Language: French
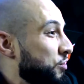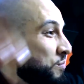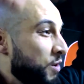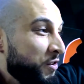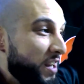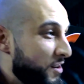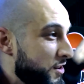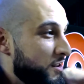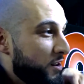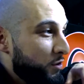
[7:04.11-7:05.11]
Tout le monde est
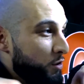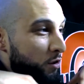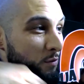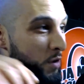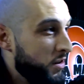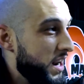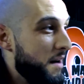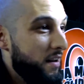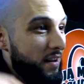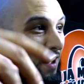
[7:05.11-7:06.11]
là, Tout le monde,
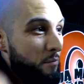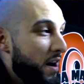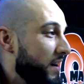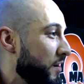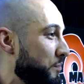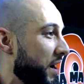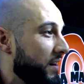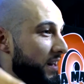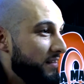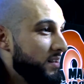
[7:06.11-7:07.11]
la, mère, le père,
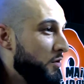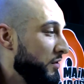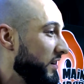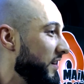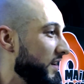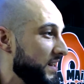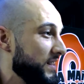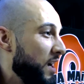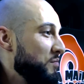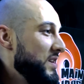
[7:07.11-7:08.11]
les oncles, euh, les
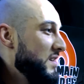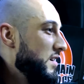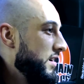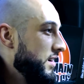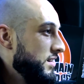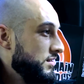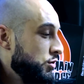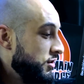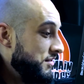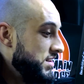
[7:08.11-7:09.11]
amis, euh, tout
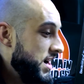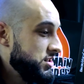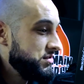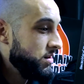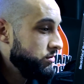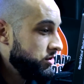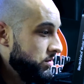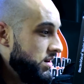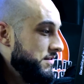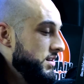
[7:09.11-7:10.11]
le village vient au show, en fait.